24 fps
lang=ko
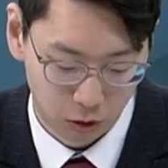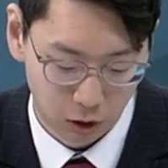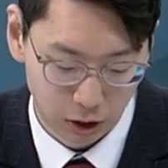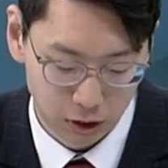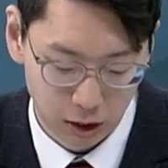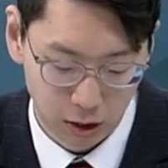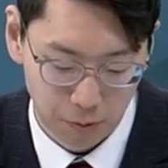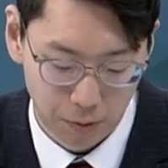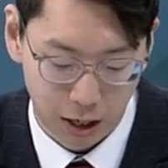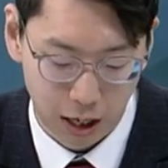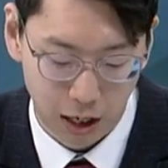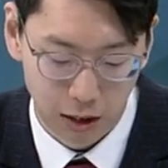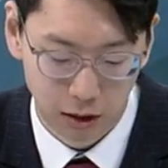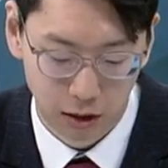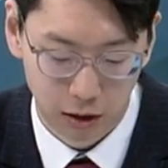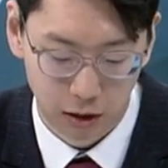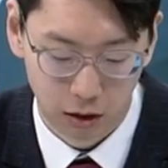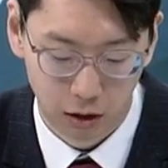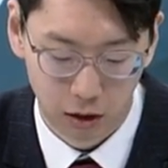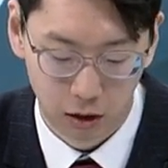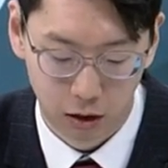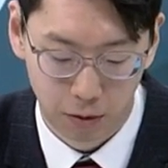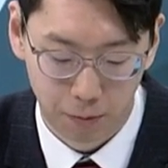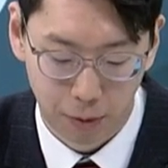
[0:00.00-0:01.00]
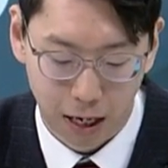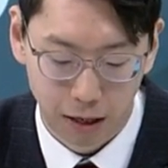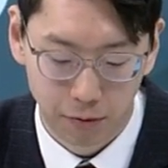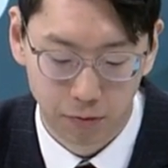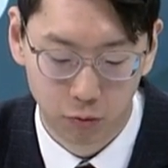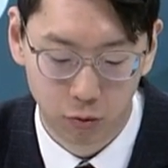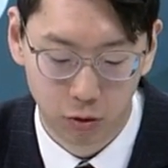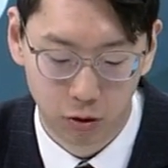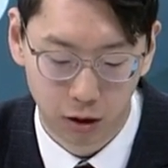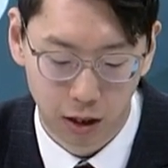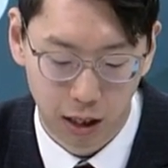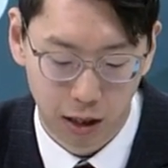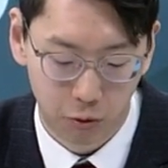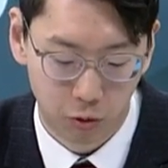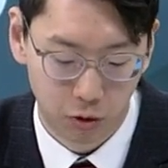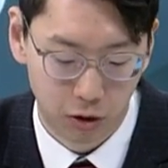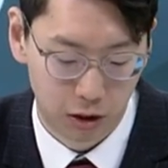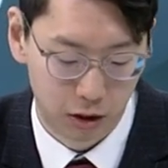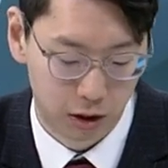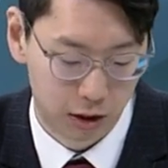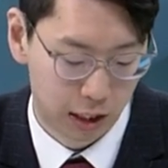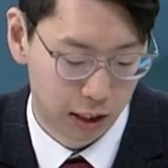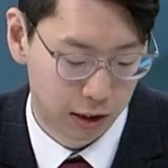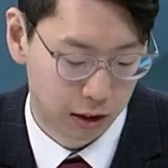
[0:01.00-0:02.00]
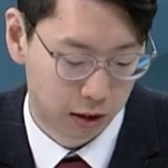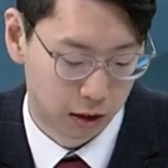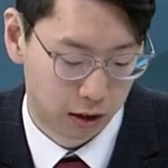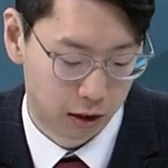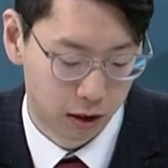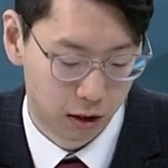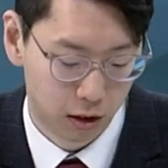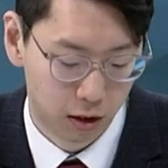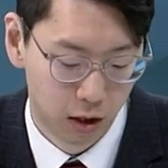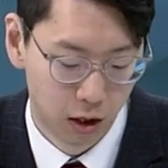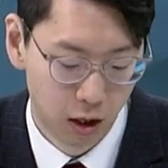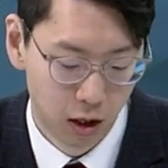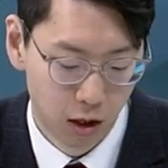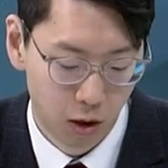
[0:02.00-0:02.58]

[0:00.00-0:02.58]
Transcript: 굉장히 많은 어, 방문을 하고 있는 사실인데요.